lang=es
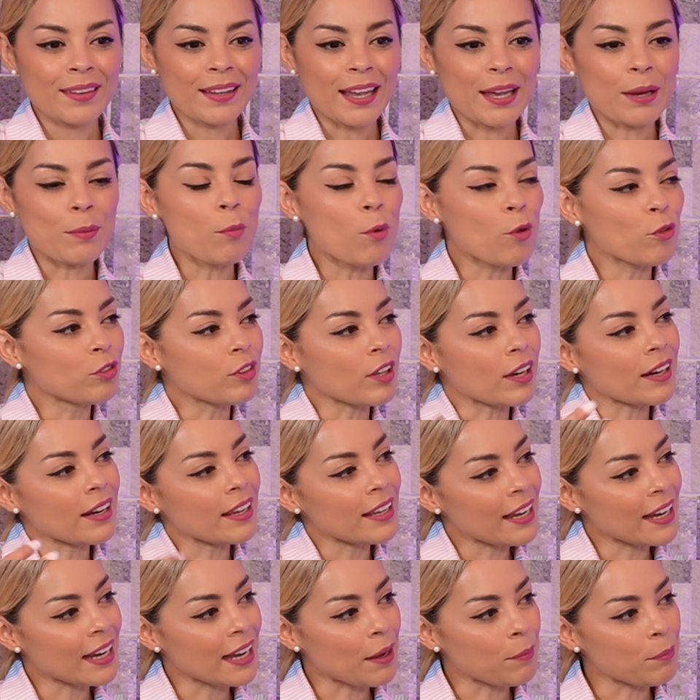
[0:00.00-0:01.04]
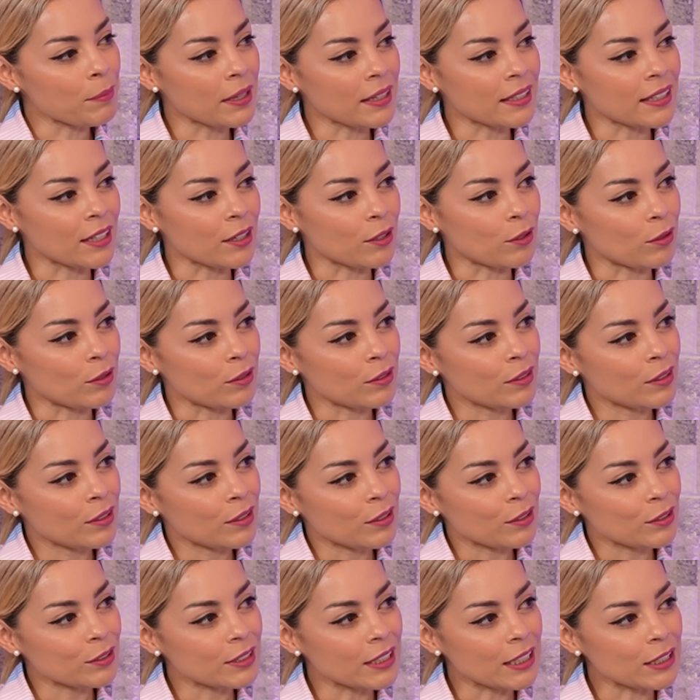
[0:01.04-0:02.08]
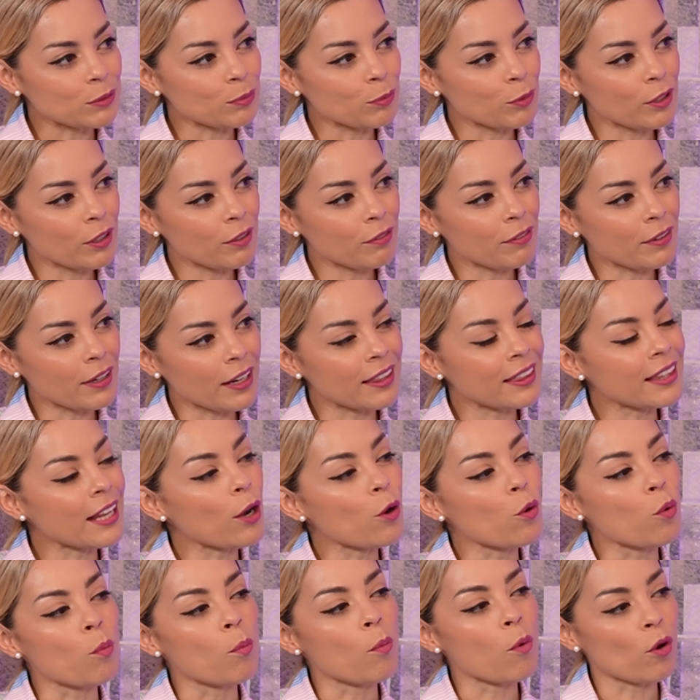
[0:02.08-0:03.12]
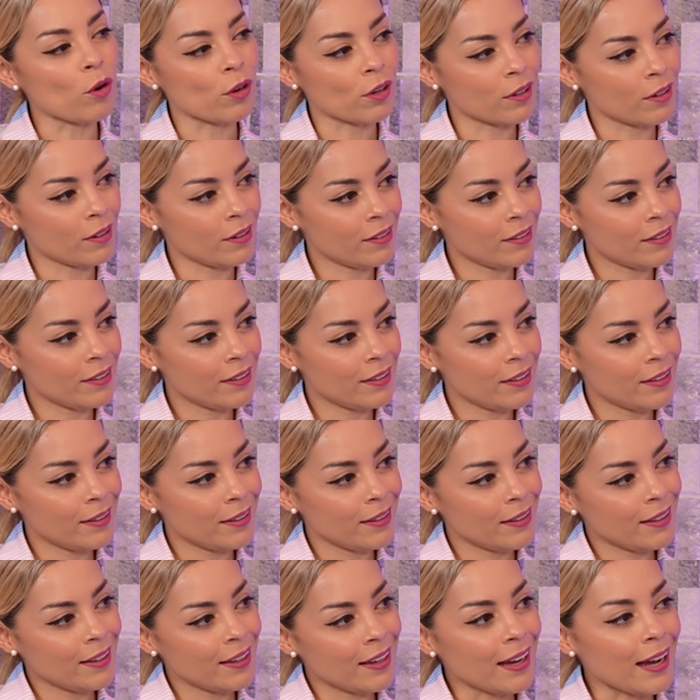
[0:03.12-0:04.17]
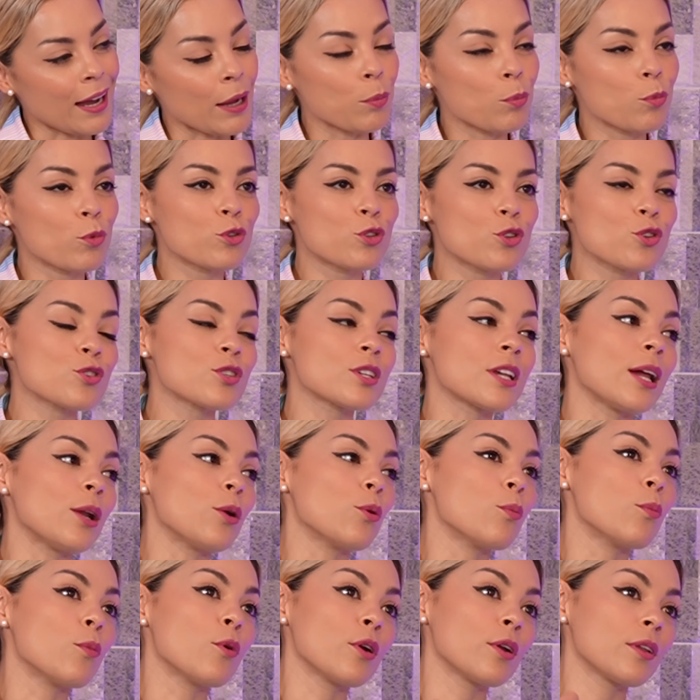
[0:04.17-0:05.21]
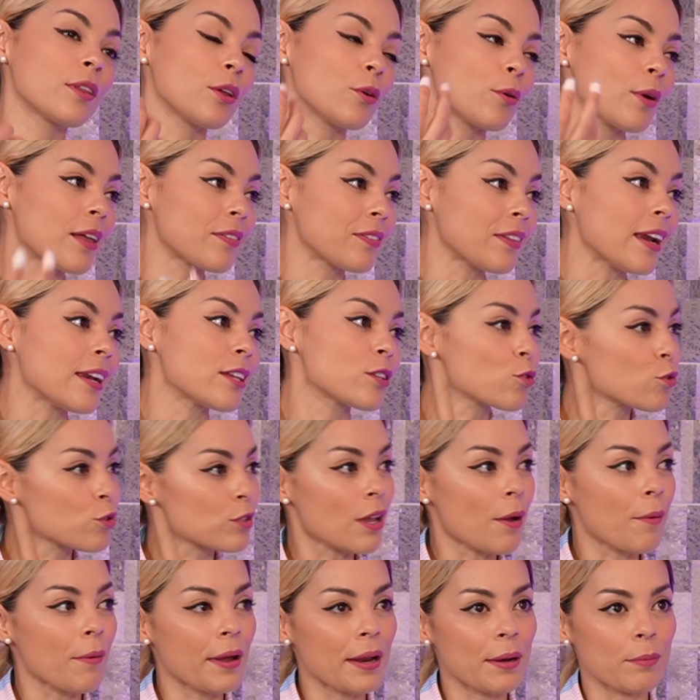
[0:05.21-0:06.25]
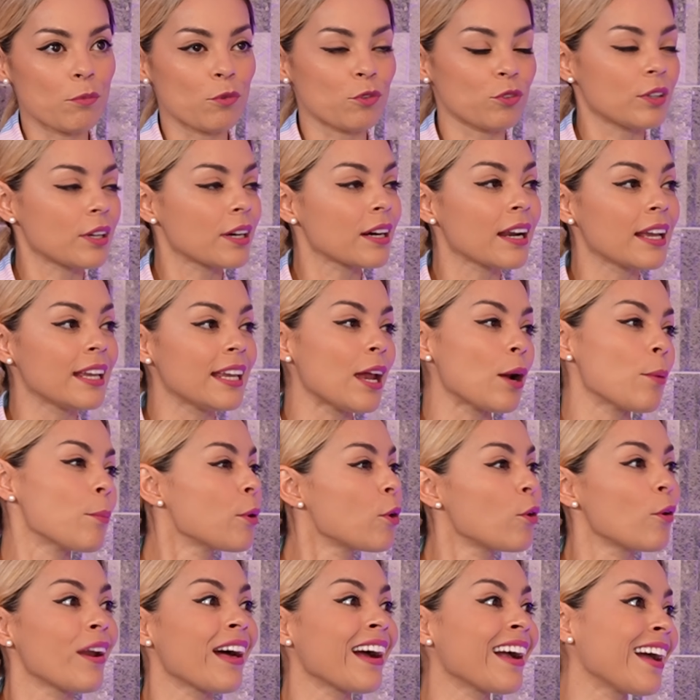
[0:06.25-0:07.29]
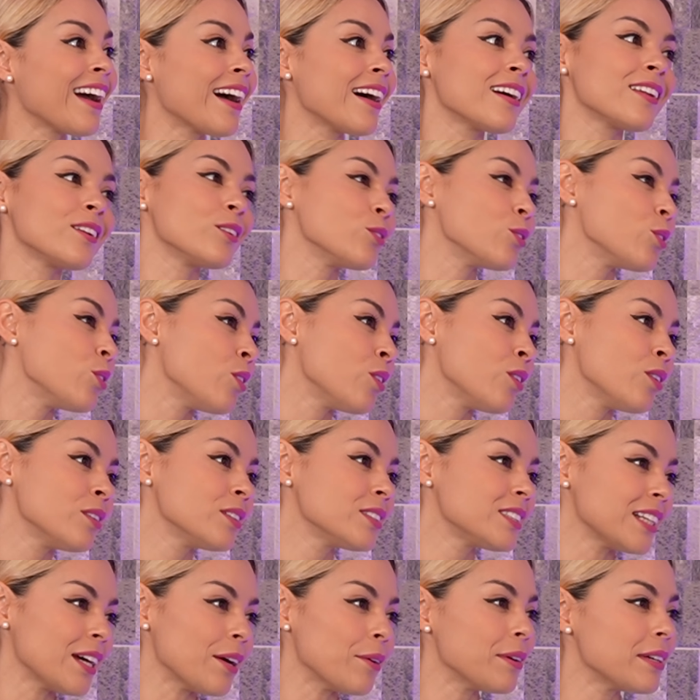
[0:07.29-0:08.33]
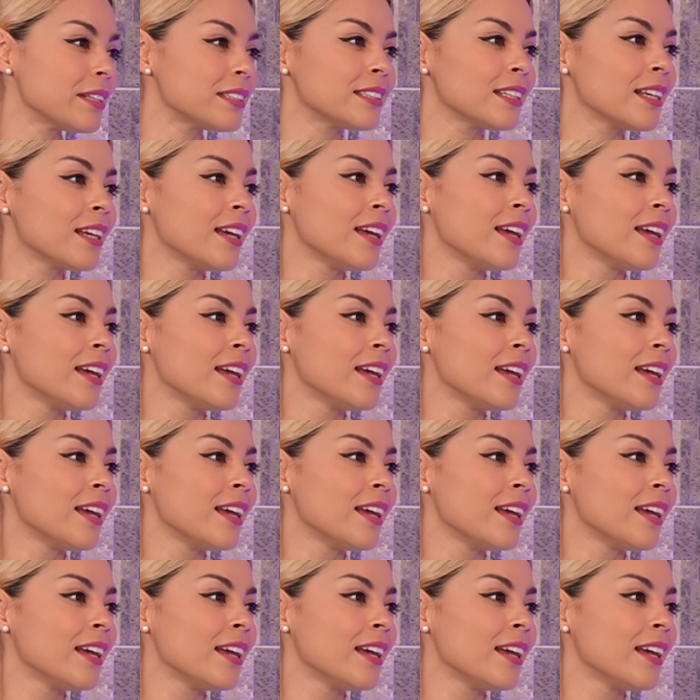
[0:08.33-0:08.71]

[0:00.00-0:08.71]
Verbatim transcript: En Monterrey acá México. O sea, es muy diferente el humor. Sí. Hay muchos que el humor de Orata les gustaba en Monterrey a lo mejor acá no, ¿sabes?